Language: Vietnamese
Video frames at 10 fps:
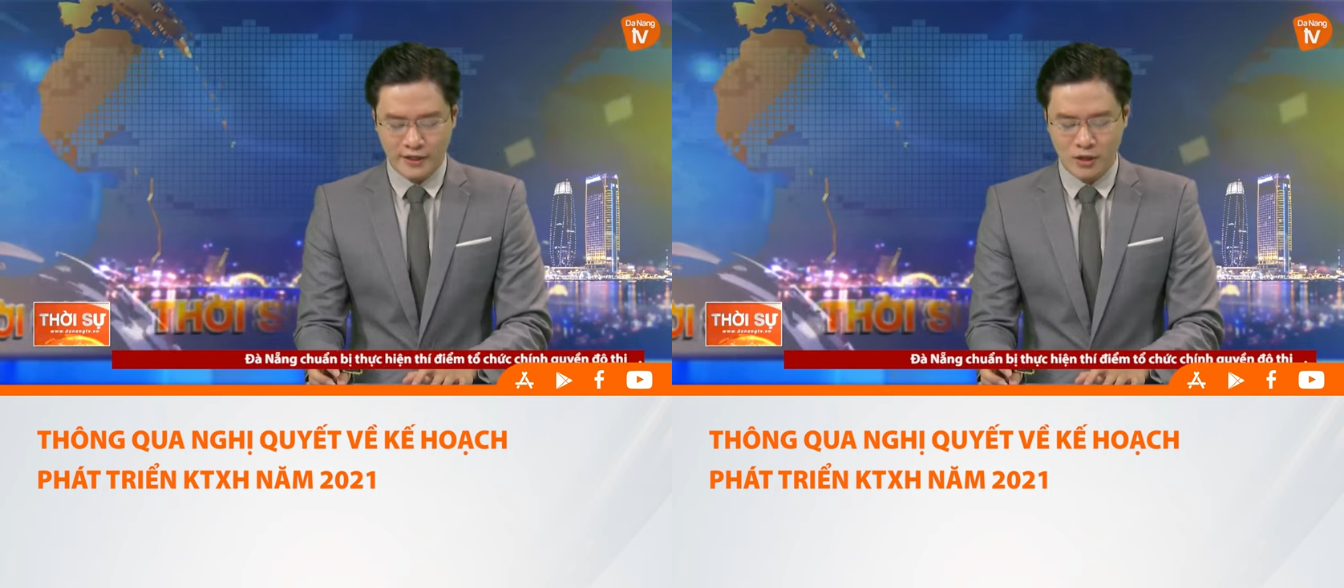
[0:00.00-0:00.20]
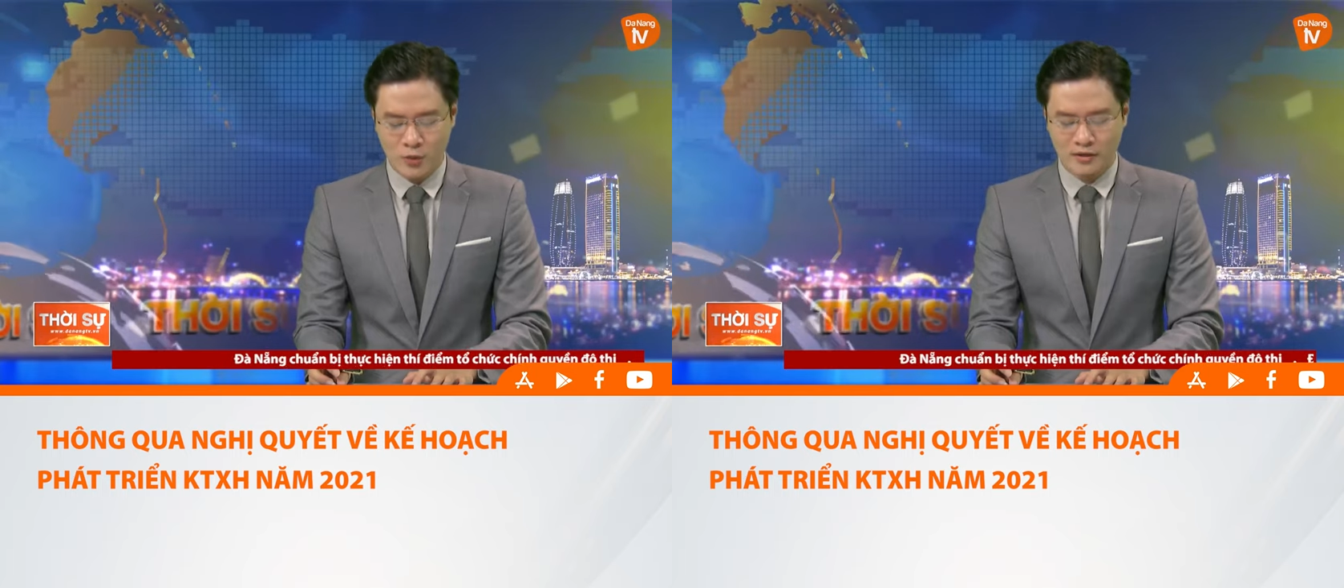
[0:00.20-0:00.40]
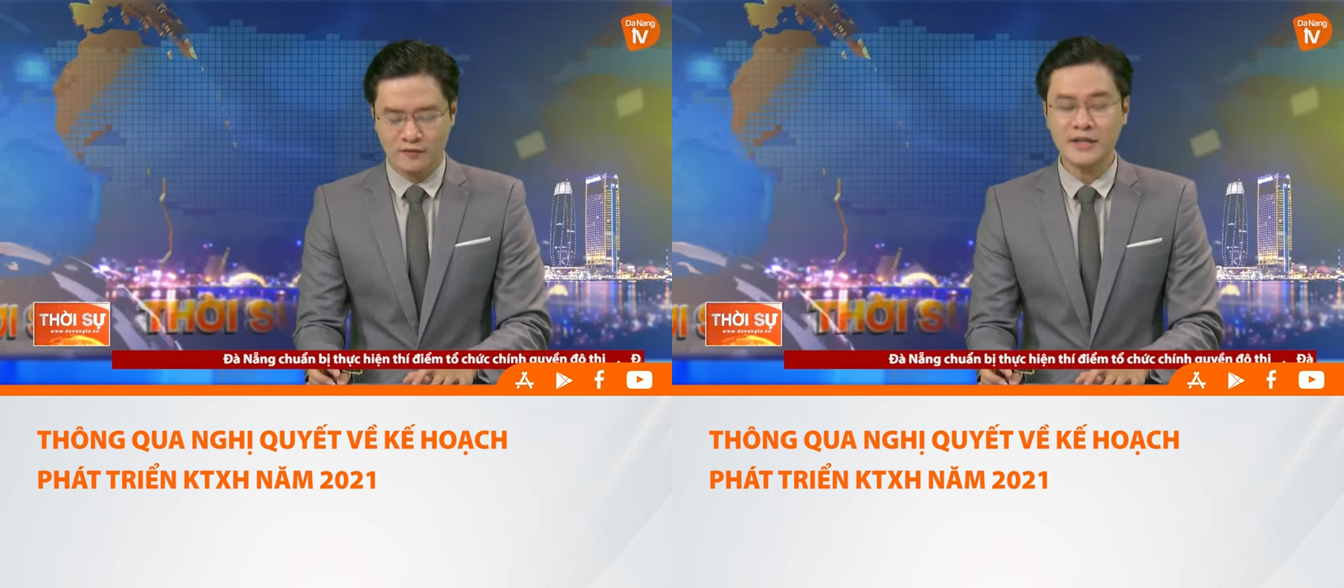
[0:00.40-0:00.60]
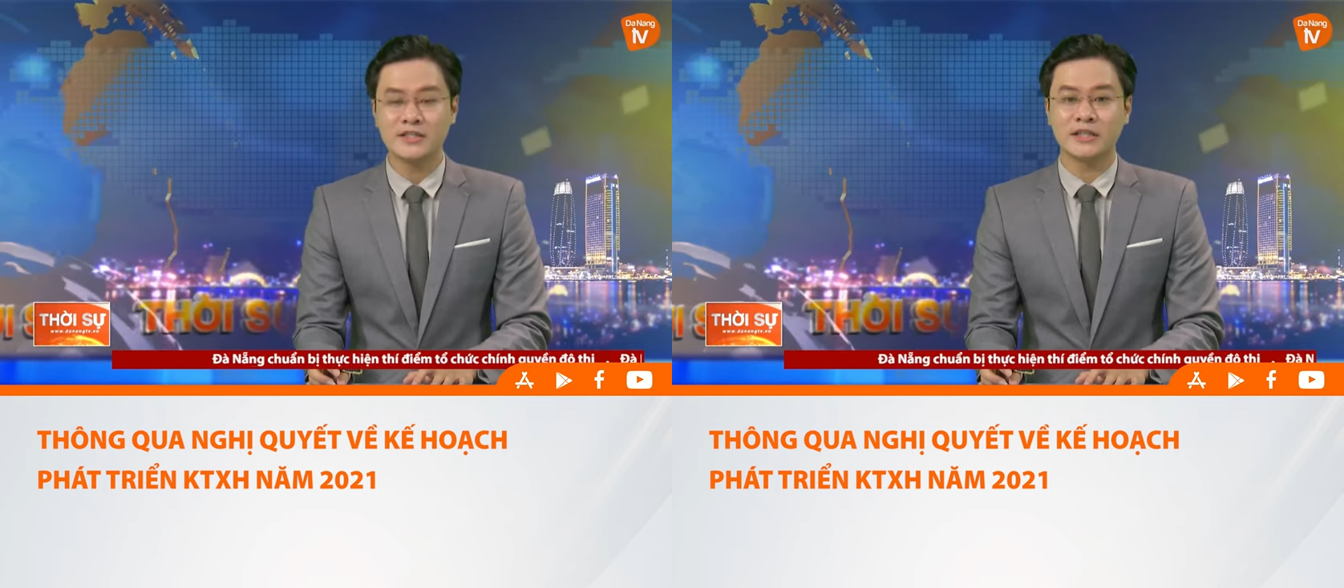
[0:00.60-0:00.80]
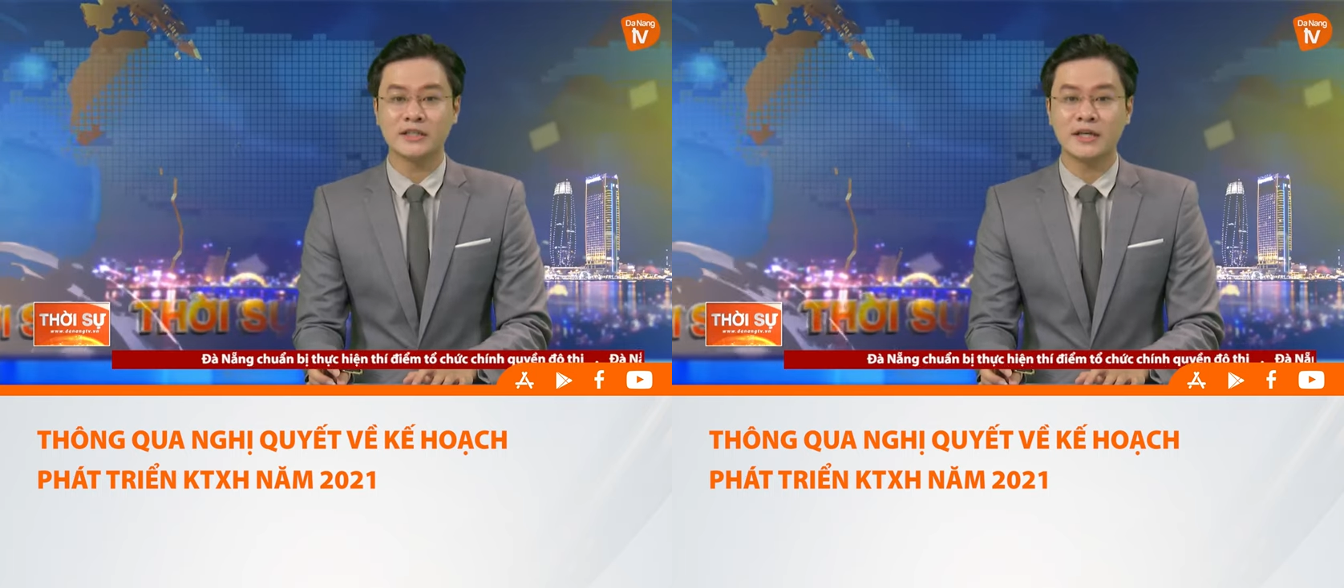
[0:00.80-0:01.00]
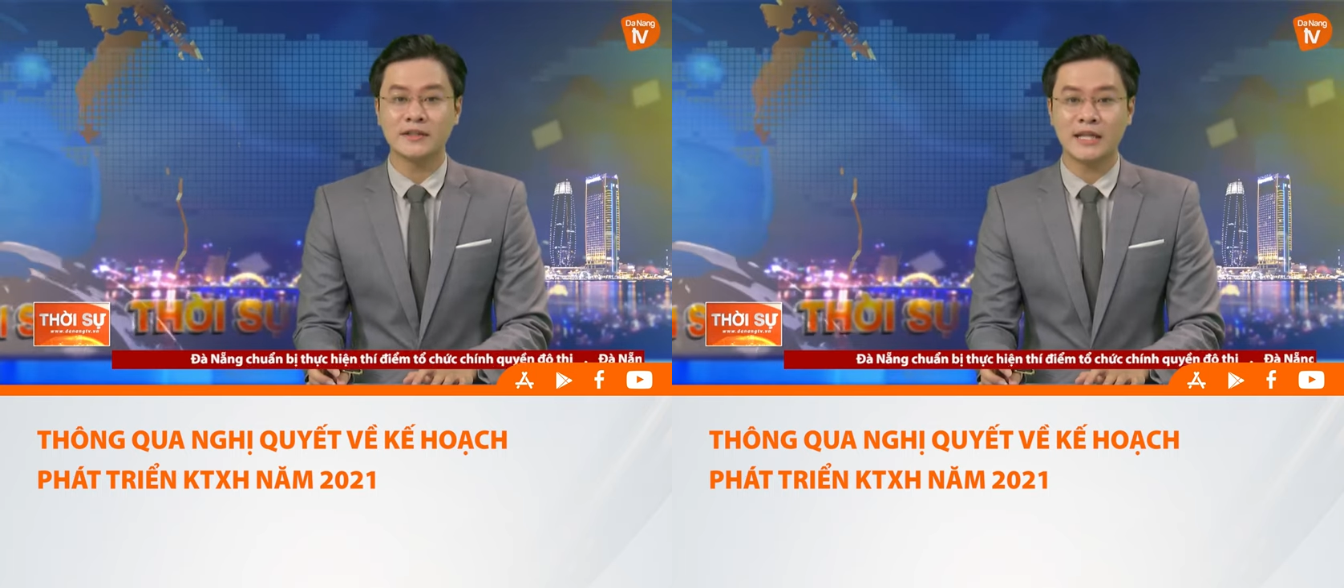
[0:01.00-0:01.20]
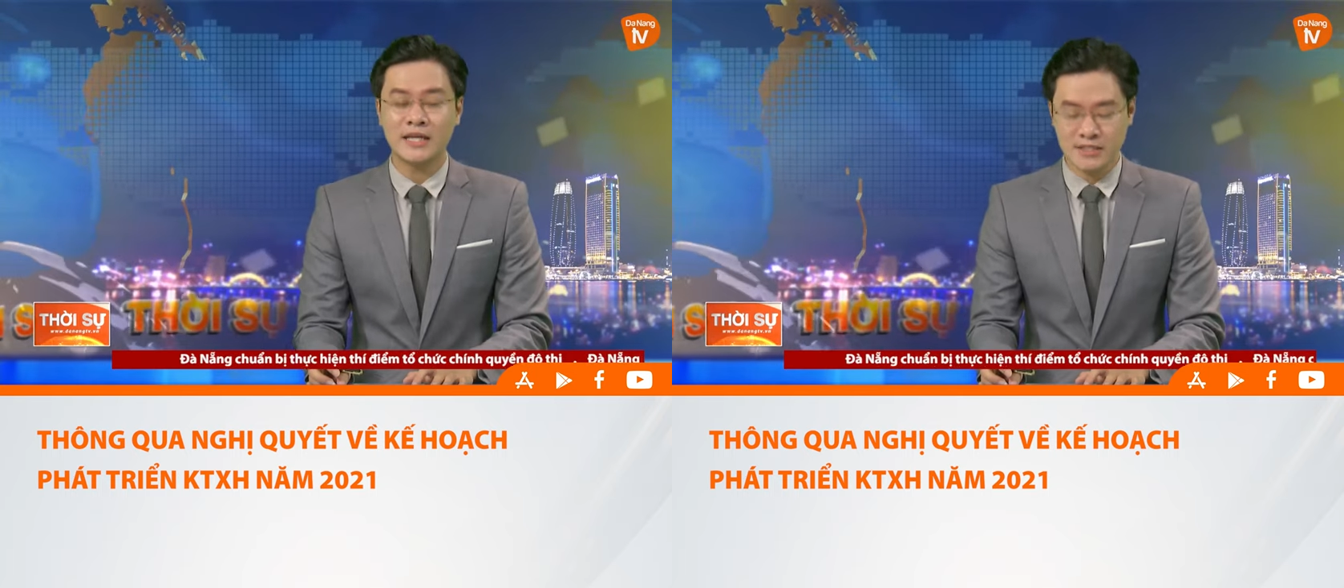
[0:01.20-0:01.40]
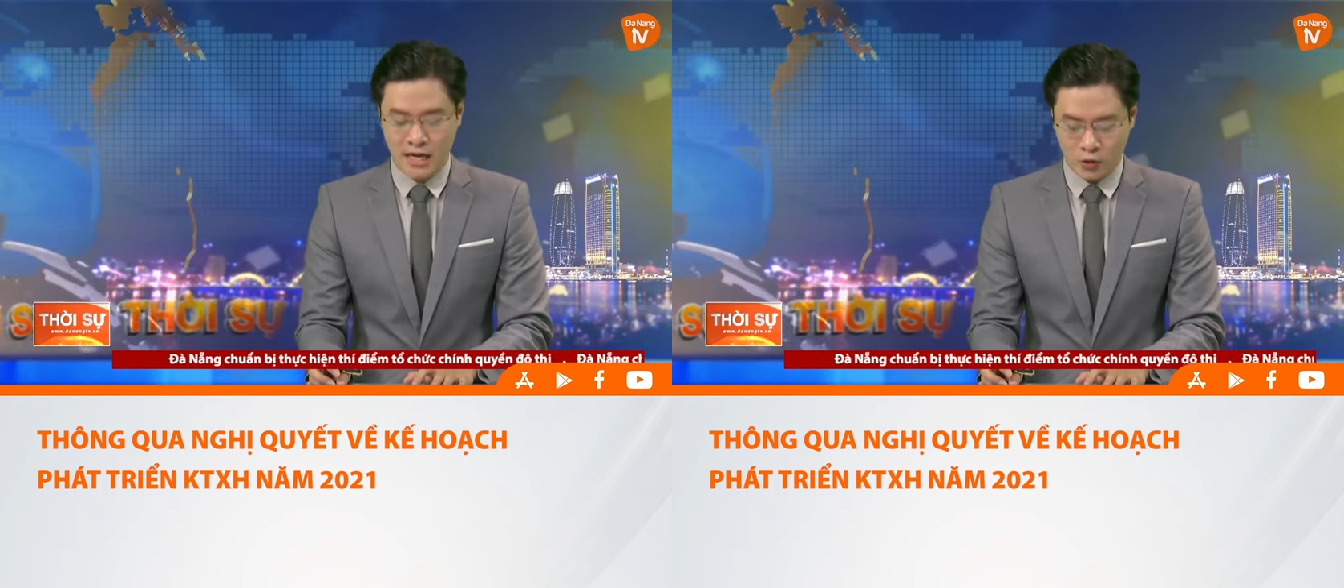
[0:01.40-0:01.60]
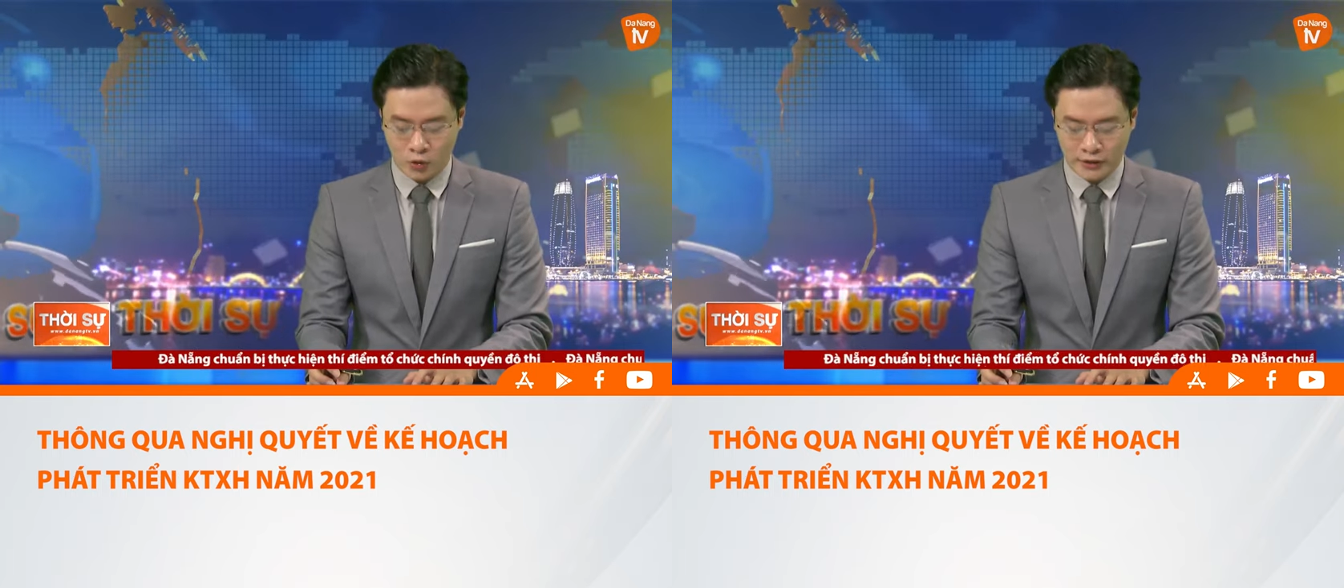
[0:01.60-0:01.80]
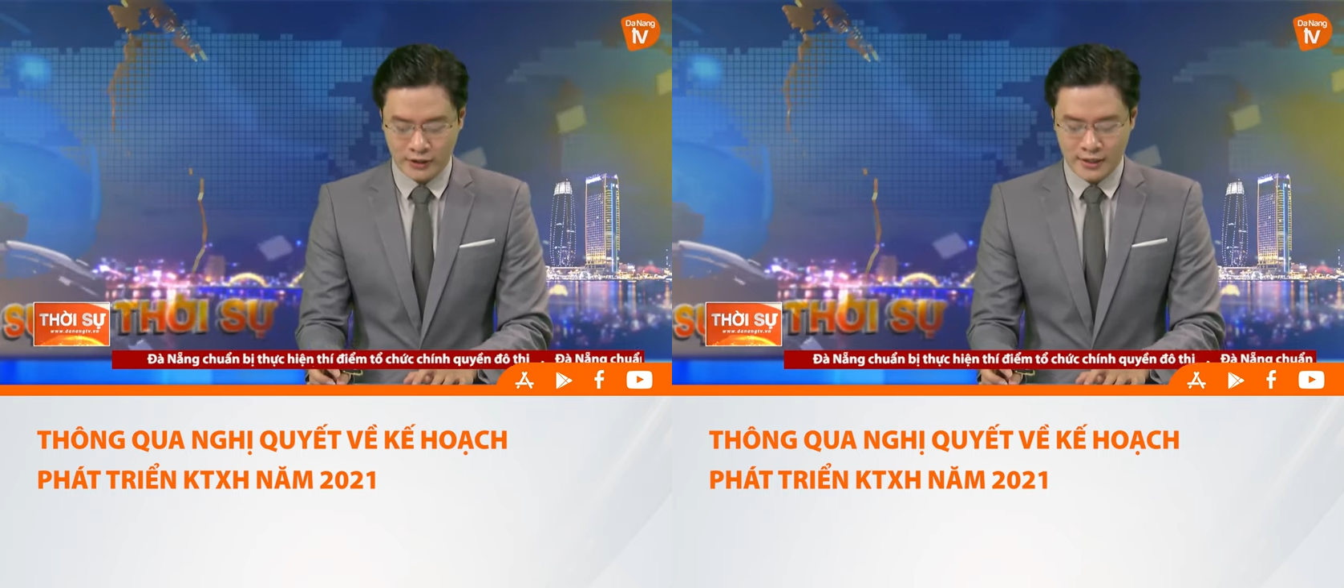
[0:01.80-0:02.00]
về kế hoạch phát triển kinh tế xã
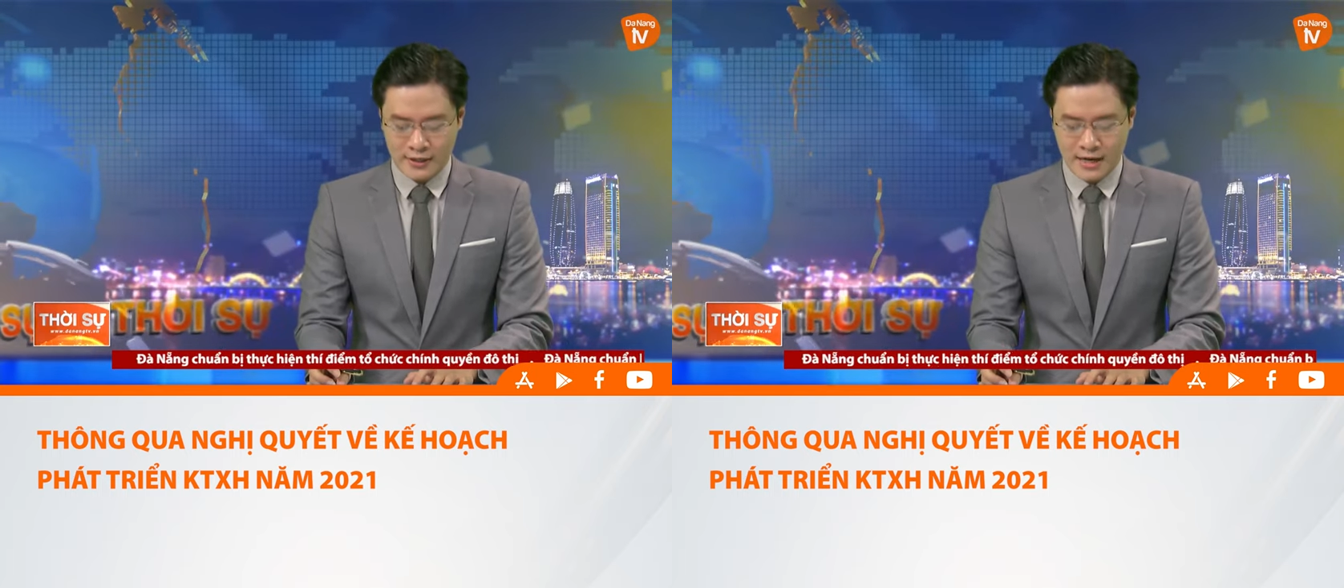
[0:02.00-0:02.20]
hội